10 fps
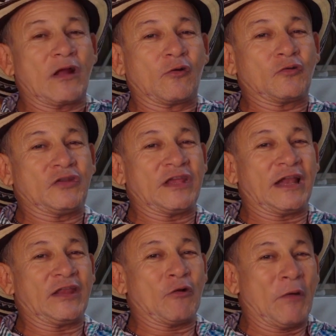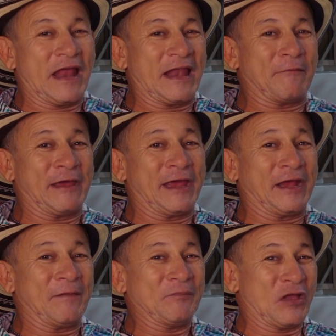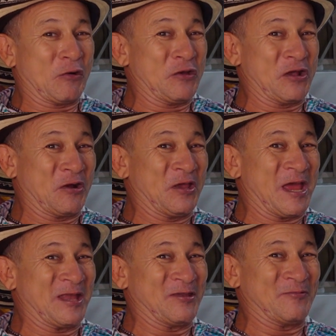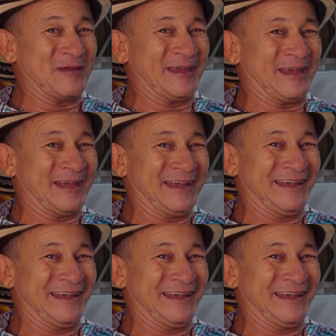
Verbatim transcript: las costillas y le dijo, ven la ve, te cogí cogiéndome.